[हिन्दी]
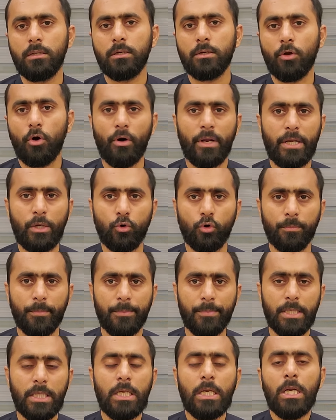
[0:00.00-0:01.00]
लाहौर हाई कोर्ट
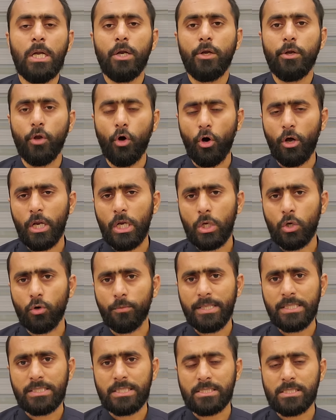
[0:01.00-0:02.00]
में भी लाहौर हाई
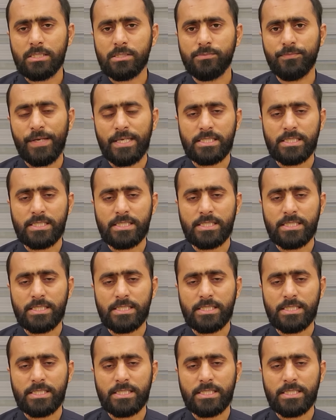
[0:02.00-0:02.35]
कोर्ट में जस्टिस